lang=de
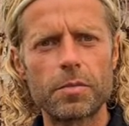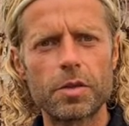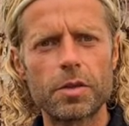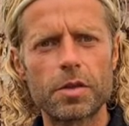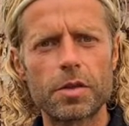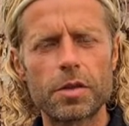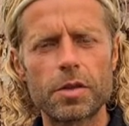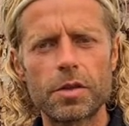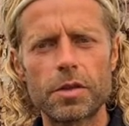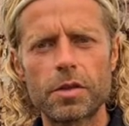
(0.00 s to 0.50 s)

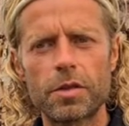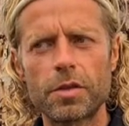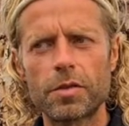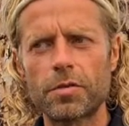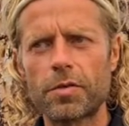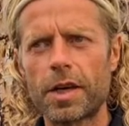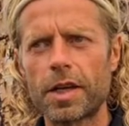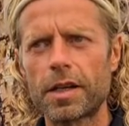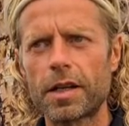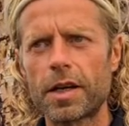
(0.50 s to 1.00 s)
Und
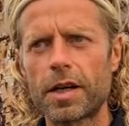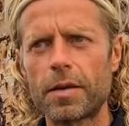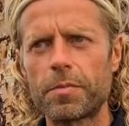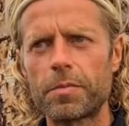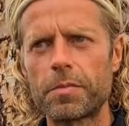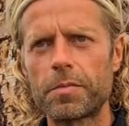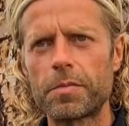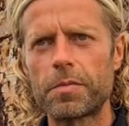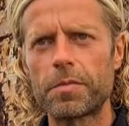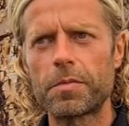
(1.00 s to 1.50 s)
irgendwann habe
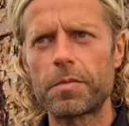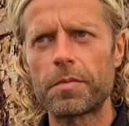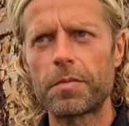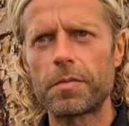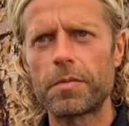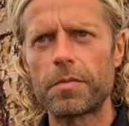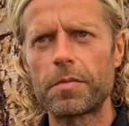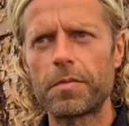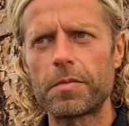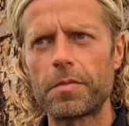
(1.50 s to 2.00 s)

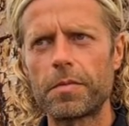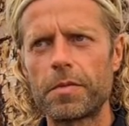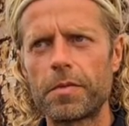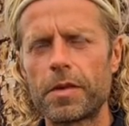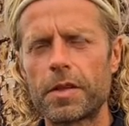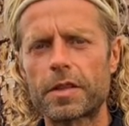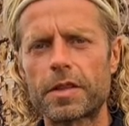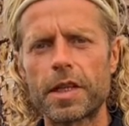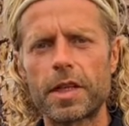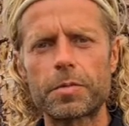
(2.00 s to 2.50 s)

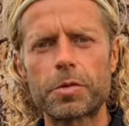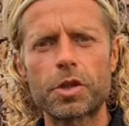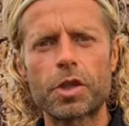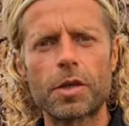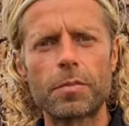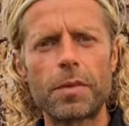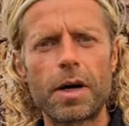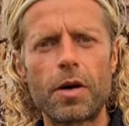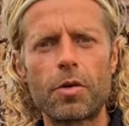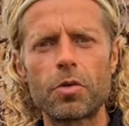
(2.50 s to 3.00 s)
selbst
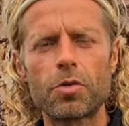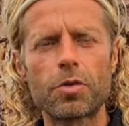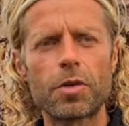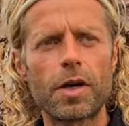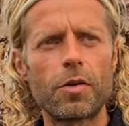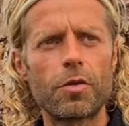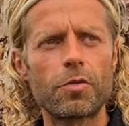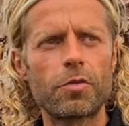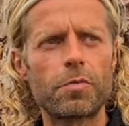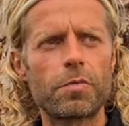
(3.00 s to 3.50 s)
im Auto
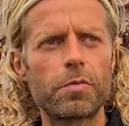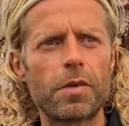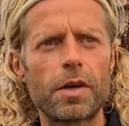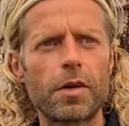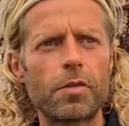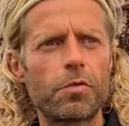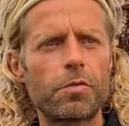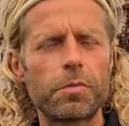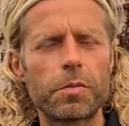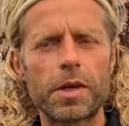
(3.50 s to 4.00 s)
auf dem,
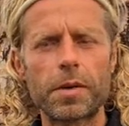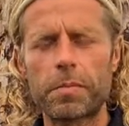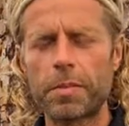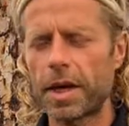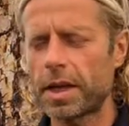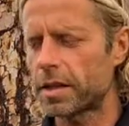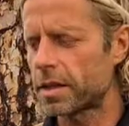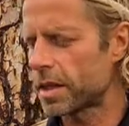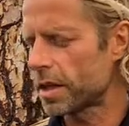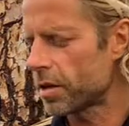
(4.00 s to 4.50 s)
auf dem
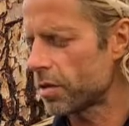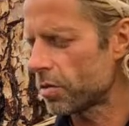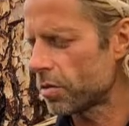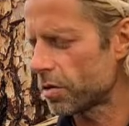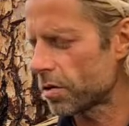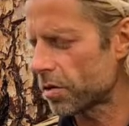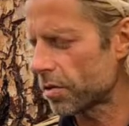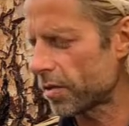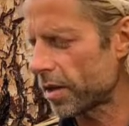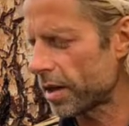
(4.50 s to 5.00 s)
Gepäckträger
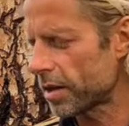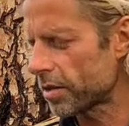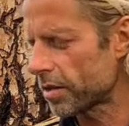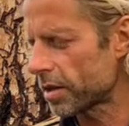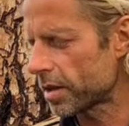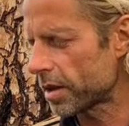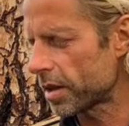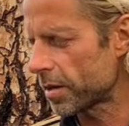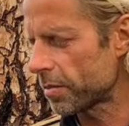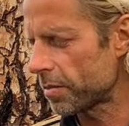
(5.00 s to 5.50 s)
und so weiter.
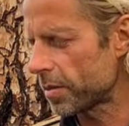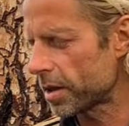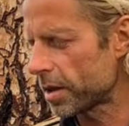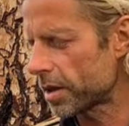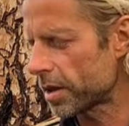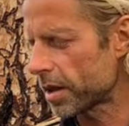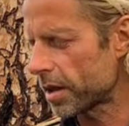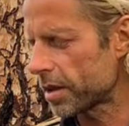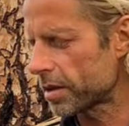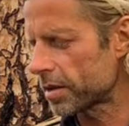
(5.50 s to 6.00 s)
Und dann haben wir
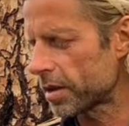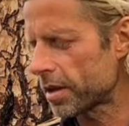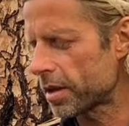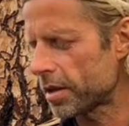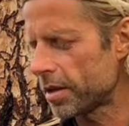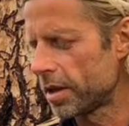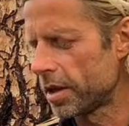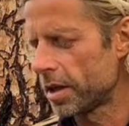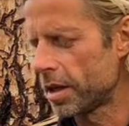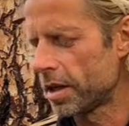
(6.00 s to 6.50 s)
gedacht,
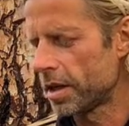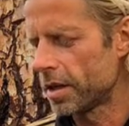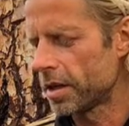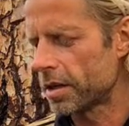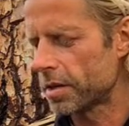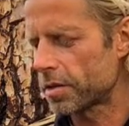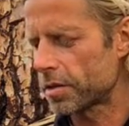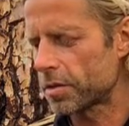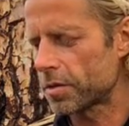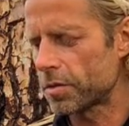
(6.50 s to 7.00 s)
ja,
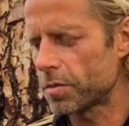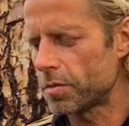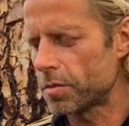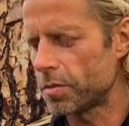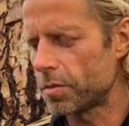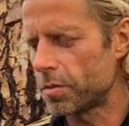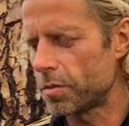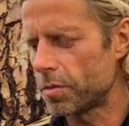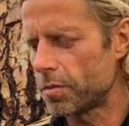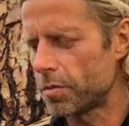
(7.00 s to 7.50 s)
jetzt,
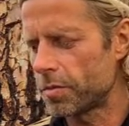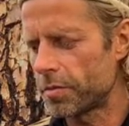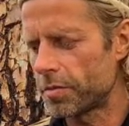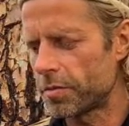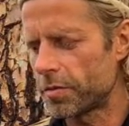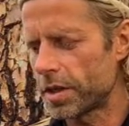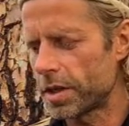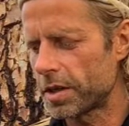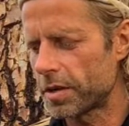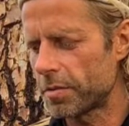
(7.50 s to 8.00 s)

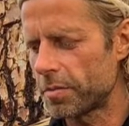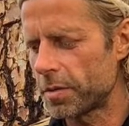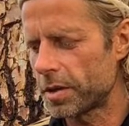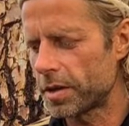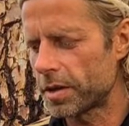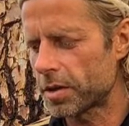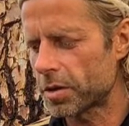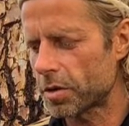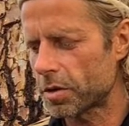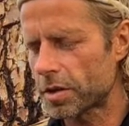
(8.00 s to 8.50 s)
wenn ich
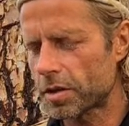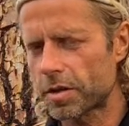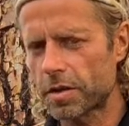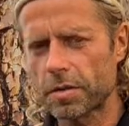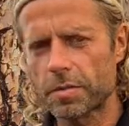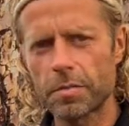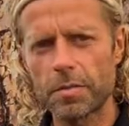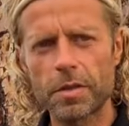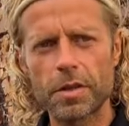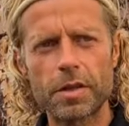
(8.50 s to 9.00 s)
mich
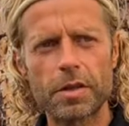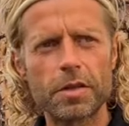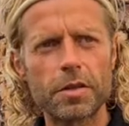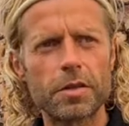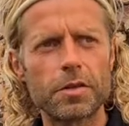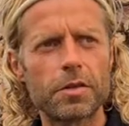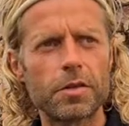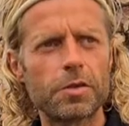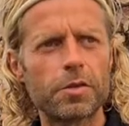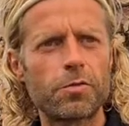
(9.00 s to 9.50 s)
trotzdem
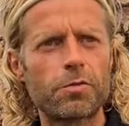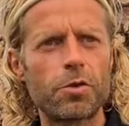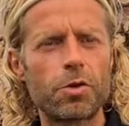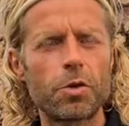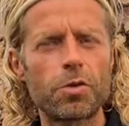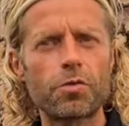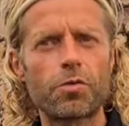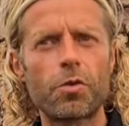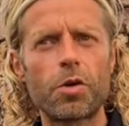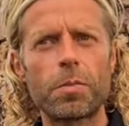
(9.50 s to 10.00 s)
äh,
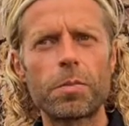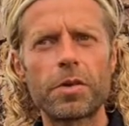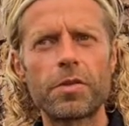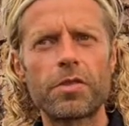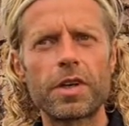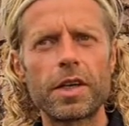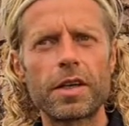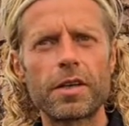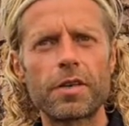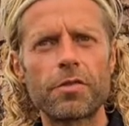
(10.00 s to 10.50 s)
flott
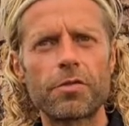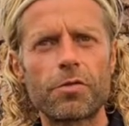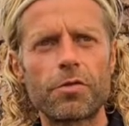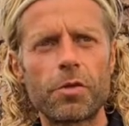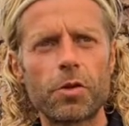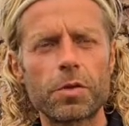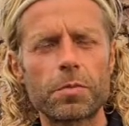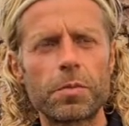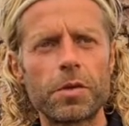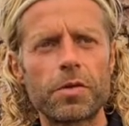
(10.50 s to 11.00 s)

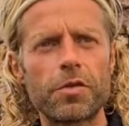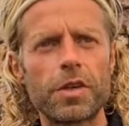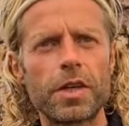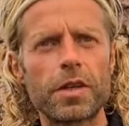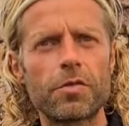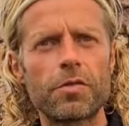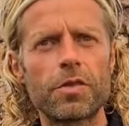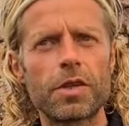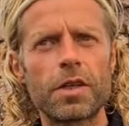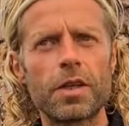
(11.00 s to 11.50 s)

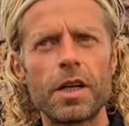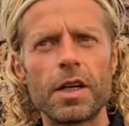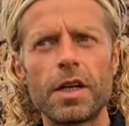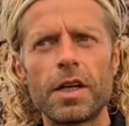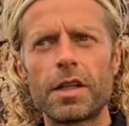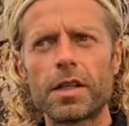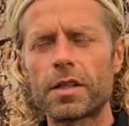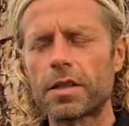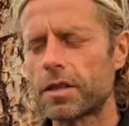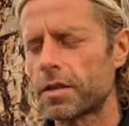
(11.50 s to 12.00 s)
fortbewegen will,
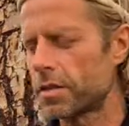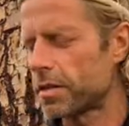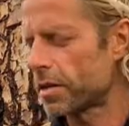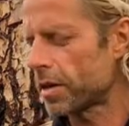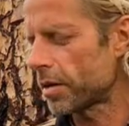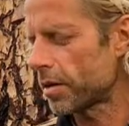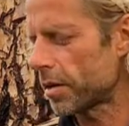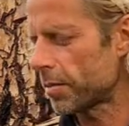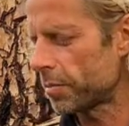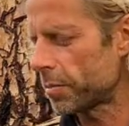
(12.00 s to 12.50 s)
dann
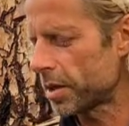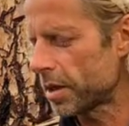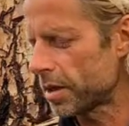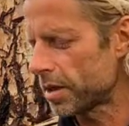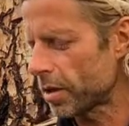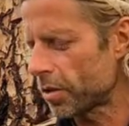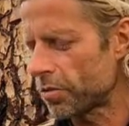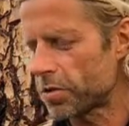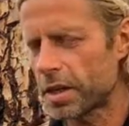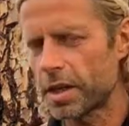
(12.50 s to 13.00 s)
bin ich
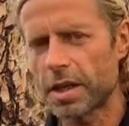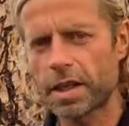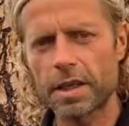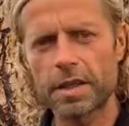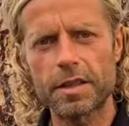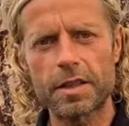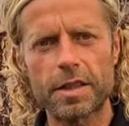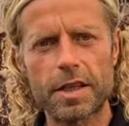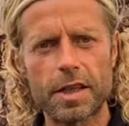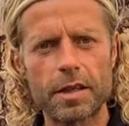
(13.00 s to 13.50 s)
da auf
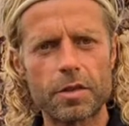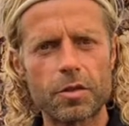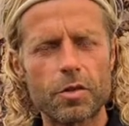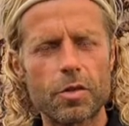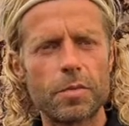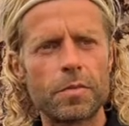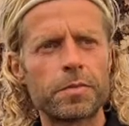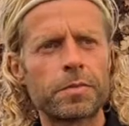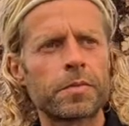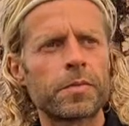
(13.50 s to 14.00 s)
Inline-Skates
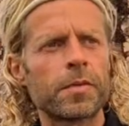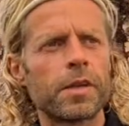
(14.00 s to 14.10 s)
gekommen.